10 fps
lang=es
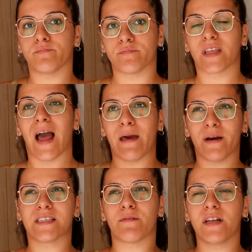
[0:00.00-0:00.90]
Mm,
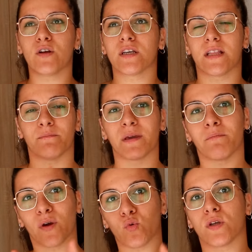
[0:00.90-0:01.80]
además, ¿sabéis lo que
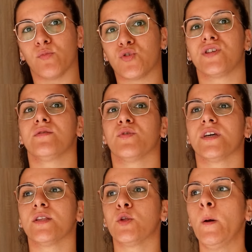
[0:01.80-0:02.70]
también me gusta muchísimo
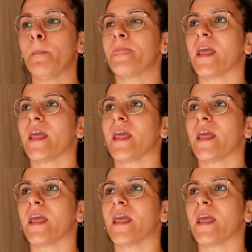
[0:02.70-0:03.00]
de esto?